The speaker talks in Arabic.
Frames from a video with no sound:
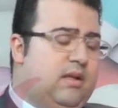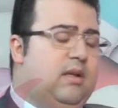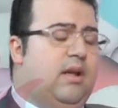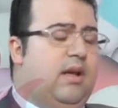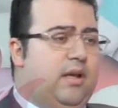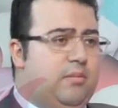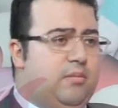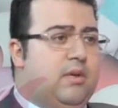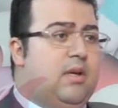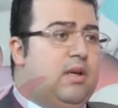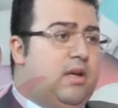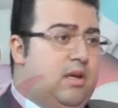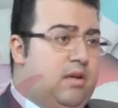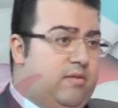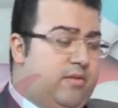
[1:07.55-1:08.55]
طيب
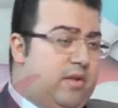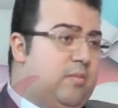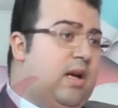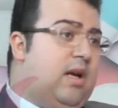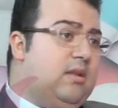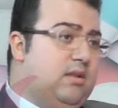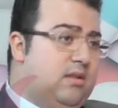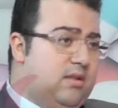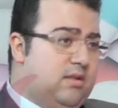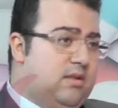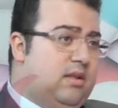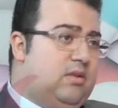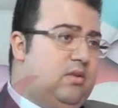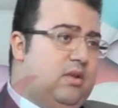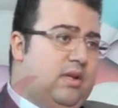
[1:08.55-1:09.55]
في بعض
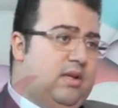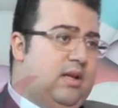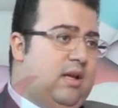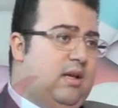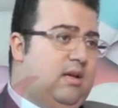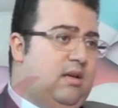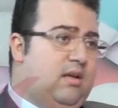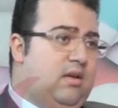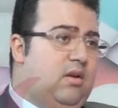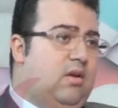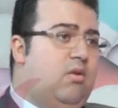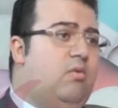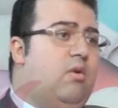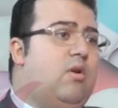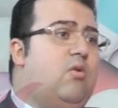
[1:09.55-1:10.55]
النظريات يقول لك لا
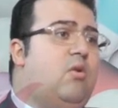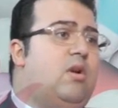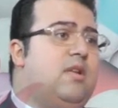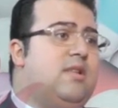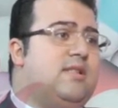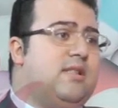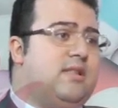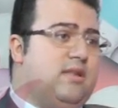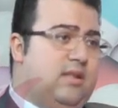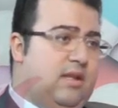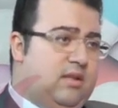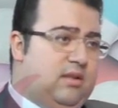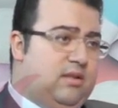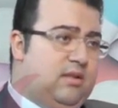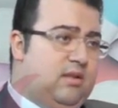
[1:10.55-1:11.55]
هو كل
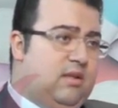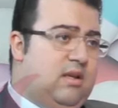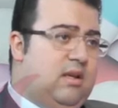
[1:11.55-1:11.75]
الستات